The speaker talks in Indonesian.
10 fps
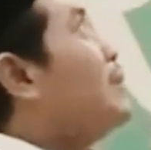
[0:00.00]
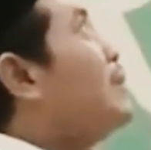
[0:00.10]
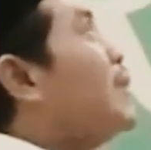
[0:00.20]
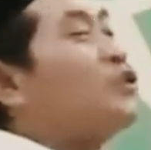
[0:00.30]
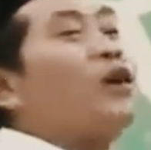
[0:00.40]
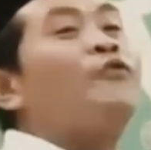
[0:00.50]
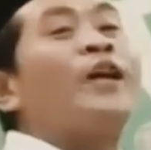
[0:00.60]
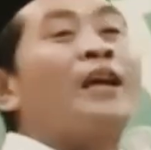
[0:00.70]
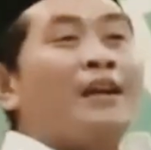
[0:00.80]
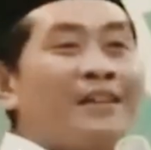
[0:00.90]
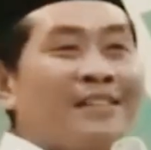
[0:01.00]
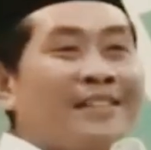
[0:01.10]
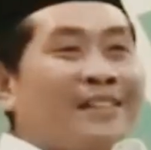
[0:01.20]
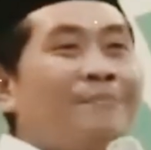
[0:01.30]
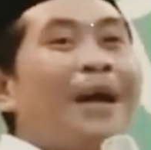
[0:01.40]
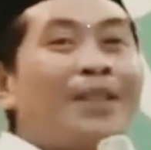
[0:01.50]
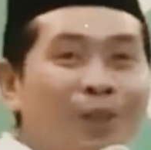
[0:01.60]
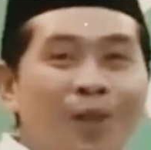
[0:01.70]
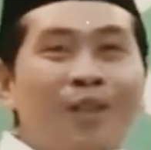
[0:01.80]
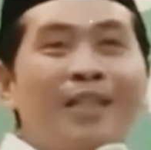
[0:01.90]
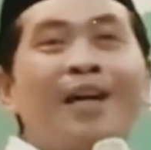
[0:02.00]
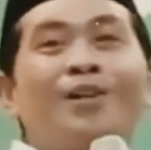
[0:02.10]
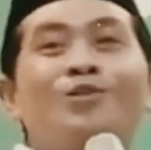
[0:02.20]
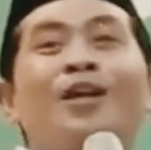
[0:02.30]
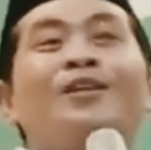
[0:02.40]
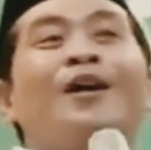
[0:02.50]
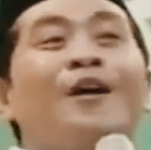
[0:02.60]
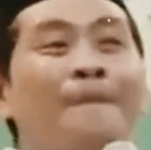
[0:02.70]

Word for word: Israfil matur, ya Rasulullah,